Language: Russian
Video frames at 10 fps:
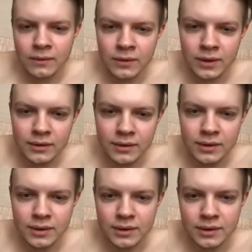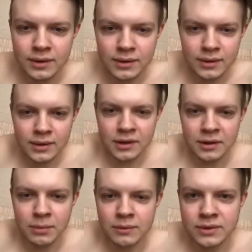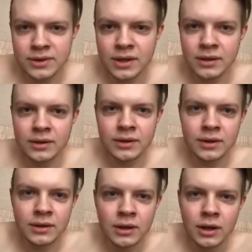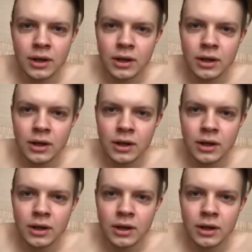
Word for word: Но ну, нет. Как тебя в инсте найти?